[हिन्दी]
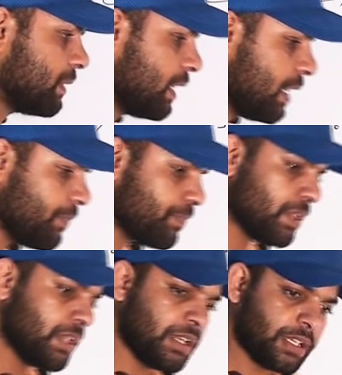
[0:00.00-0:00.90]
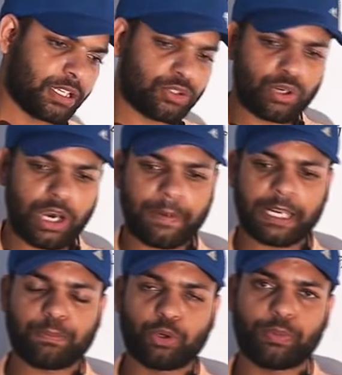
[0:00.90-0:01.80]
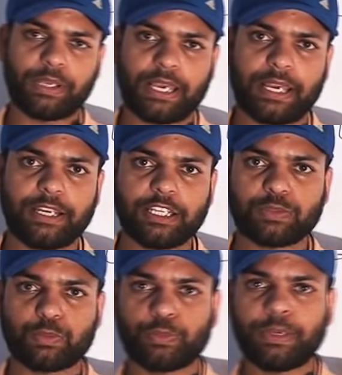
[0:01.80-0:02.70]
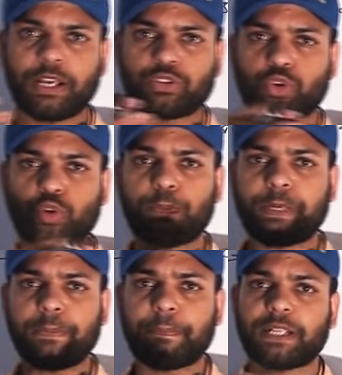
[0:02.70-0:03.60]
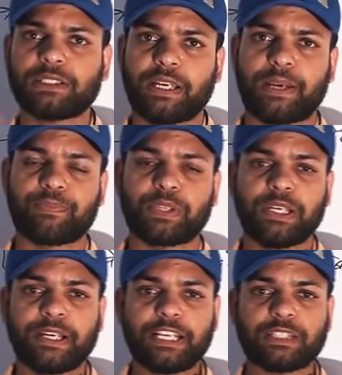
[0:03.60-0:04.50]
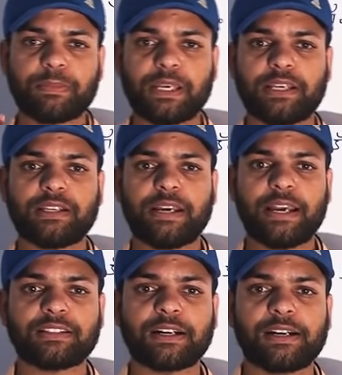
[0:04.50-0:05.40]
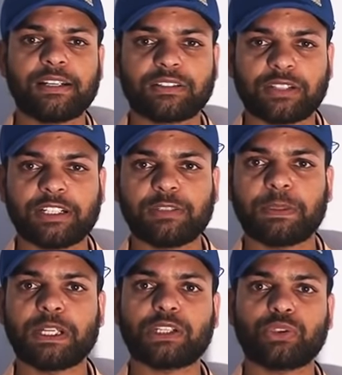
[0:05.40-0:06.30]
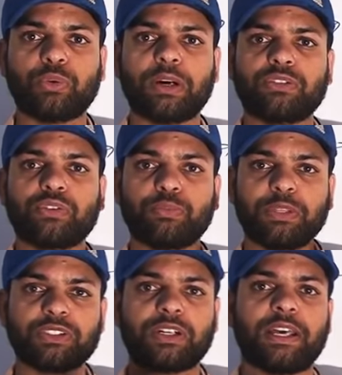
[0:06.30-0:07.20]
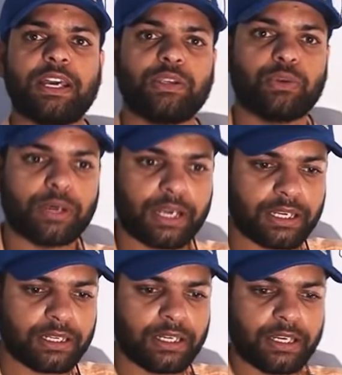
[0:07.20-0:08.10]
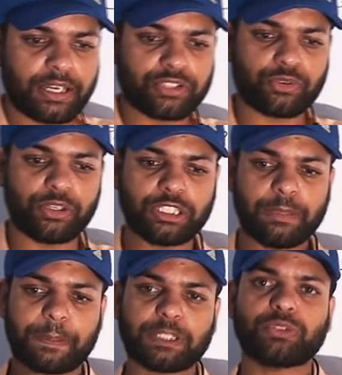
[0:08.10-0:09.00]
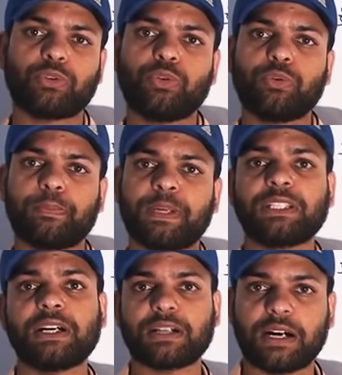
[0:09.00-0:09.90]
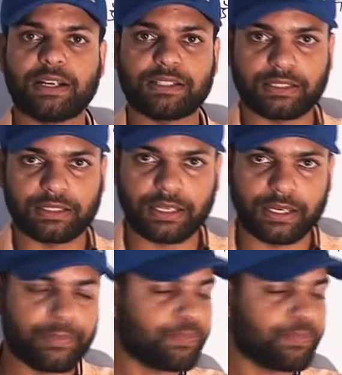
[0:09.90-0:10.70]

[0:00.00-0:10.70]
बताया कि जो हमारी भूमि है इस भूमि का जो ऊपरी परत है इसमें असंगठित संगठित पदार्थों का जो मिश्रण है योग है इस, इसी परत को मृदा कहा जाता है